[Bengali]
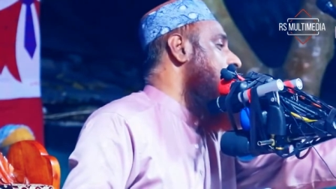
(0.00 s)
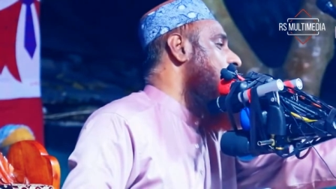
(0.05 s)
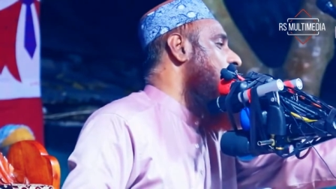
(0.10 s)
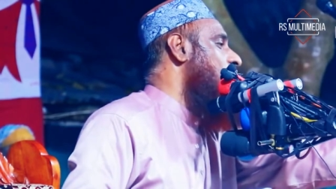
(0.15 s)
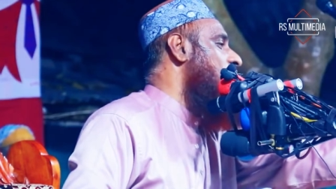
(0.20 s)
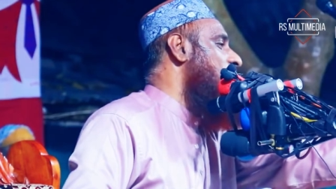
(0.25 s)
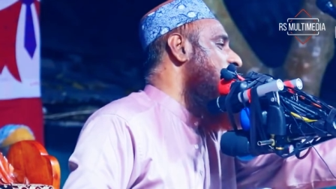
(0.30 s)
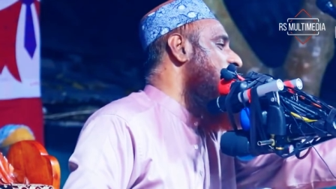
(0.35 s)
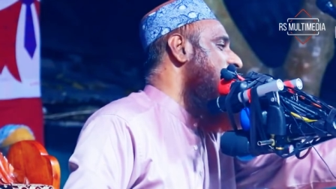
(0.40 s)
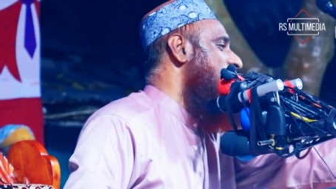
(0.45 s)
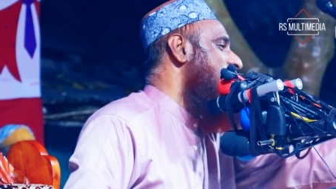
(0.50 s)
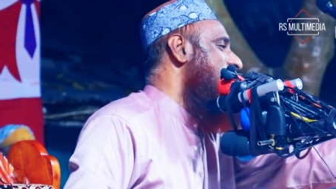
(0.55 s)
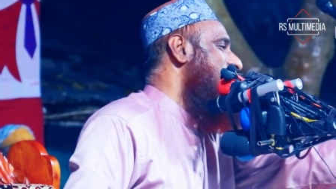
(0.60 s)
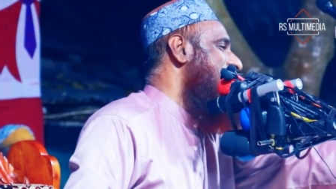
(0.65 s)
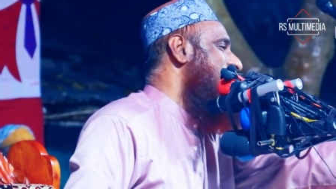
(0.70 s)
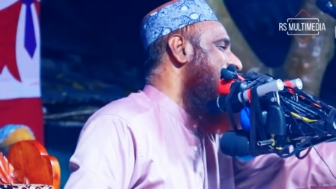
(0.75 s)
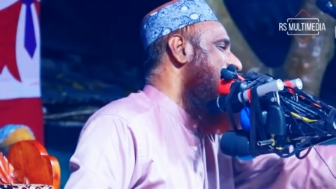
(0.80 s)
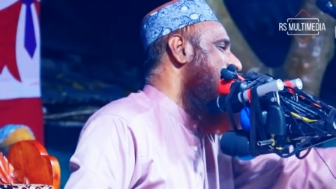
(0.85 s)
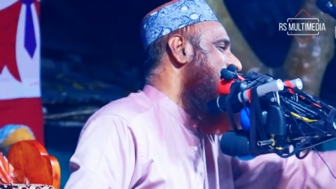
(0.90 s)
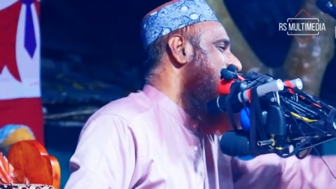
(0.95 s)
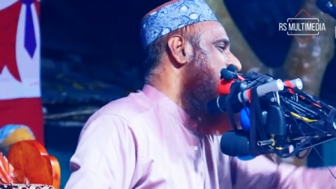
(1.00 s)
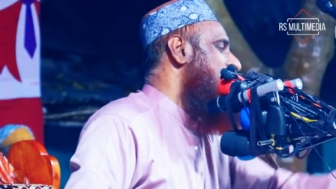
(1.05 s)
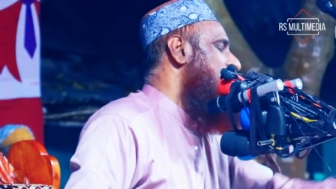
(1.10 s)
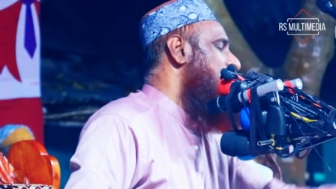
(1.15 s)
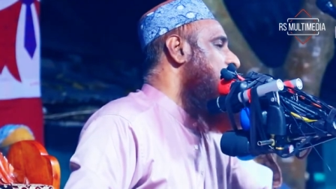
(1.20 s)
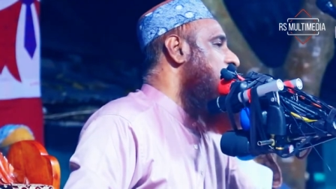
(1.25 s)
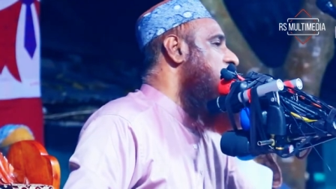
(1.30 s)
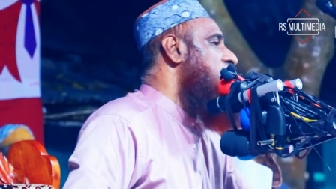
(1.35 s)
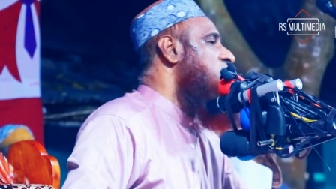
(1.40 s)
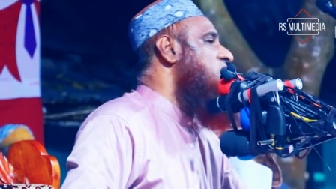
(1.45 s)
কিন্তু ধরবি
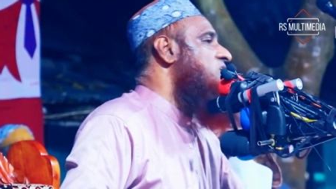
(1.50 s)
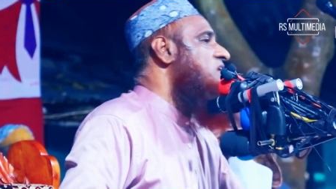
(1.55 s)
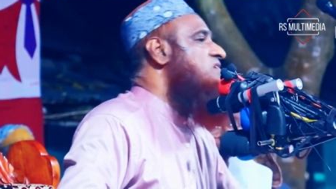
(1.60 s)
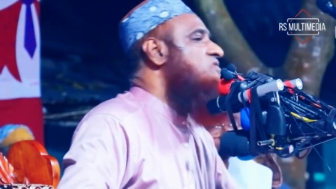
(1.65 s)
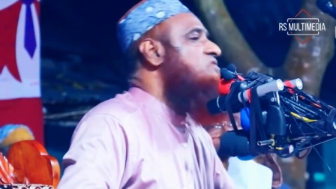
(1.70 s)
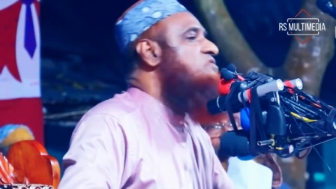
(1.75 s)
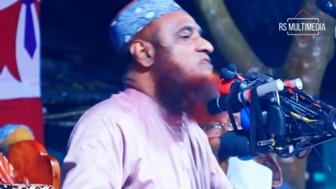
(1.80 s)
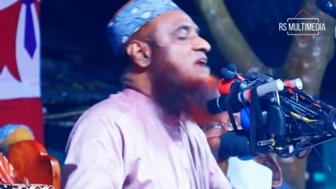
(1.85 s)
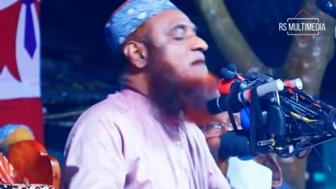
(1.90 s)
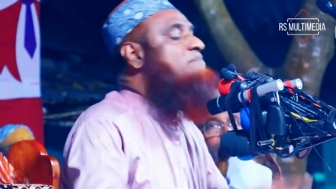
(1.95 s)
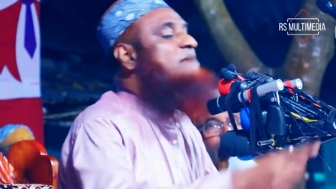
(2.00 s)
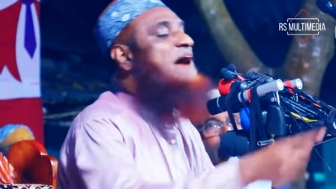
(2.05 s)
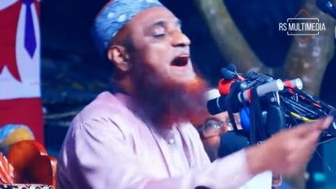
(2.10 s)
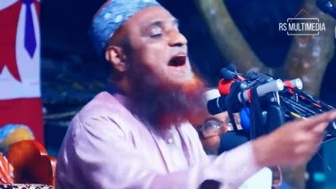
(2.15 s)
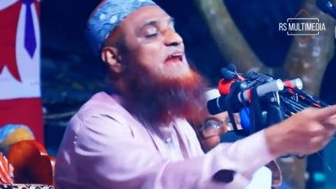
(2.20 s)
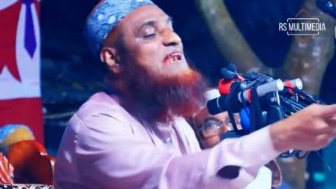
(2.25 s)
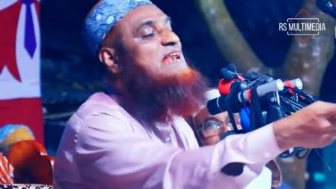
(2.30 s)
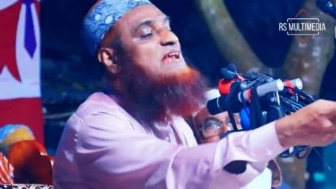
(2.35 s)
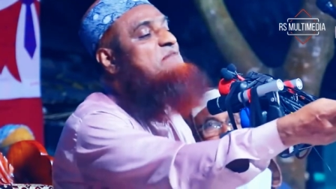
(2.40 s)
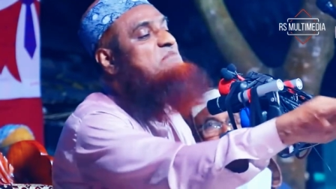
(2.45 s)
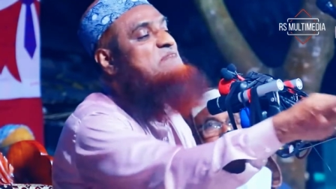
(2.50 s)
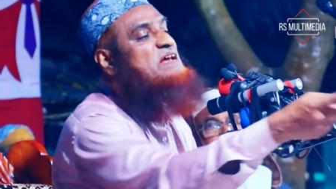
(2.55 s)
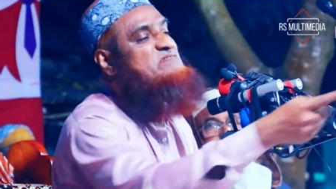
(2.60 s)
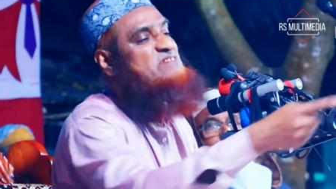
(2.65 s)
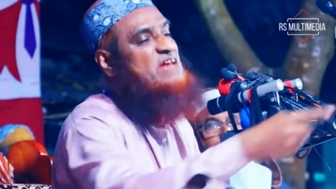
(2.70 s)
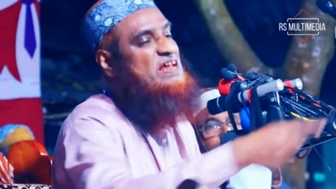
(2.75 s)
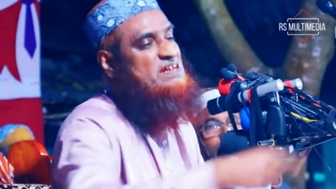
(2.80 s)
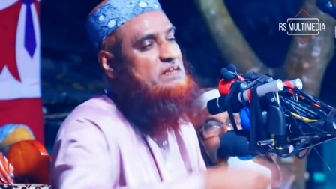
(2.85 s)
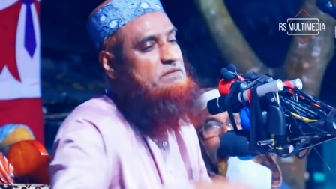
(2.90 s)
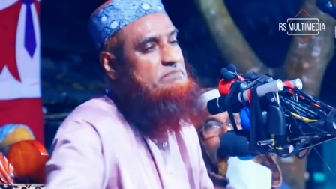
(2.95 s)
ফকির কয় হুজুর আপনি আলেম
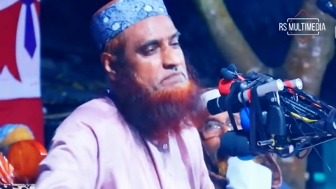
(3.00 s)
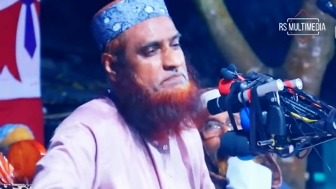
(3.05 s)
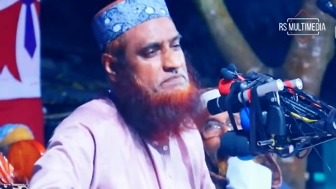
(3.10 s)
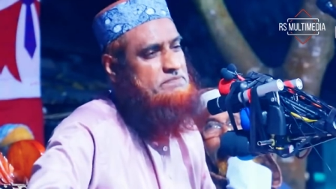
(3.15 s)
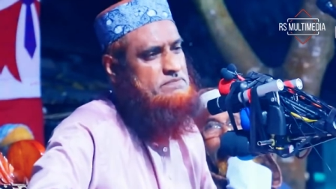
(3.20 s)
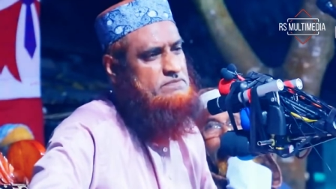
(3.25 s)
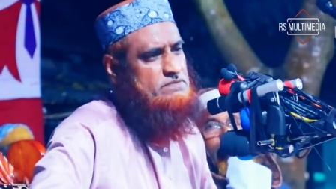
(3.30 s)
না জানেন